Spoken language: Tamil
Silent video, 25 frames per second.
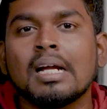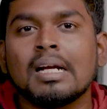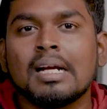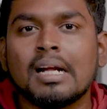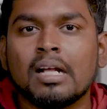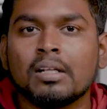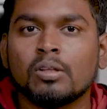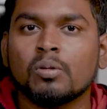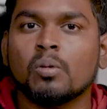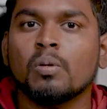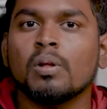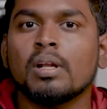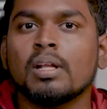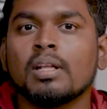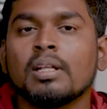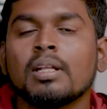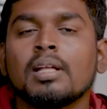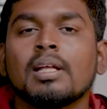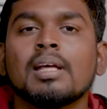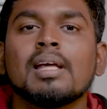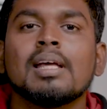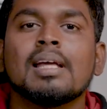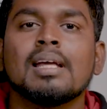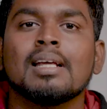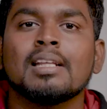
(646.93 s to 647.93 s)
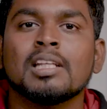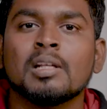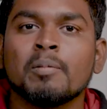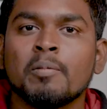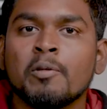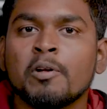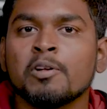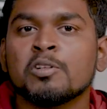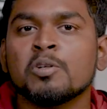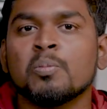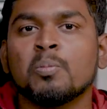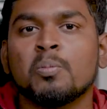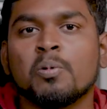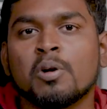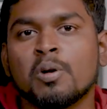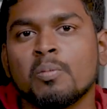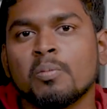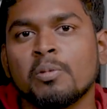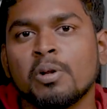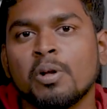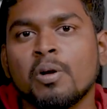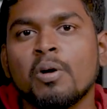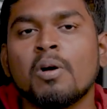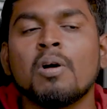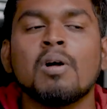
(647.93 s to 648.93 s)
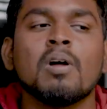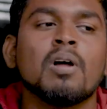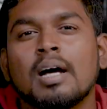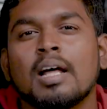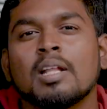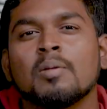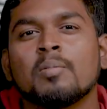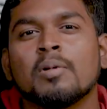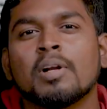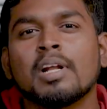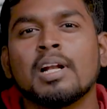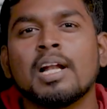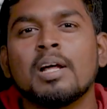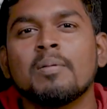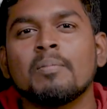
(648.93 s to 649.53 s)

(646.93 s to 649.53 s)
நான் தொடர்ந்து இந்த மாதிரி வீடியோஸை போட முடியும் அது மட்டும்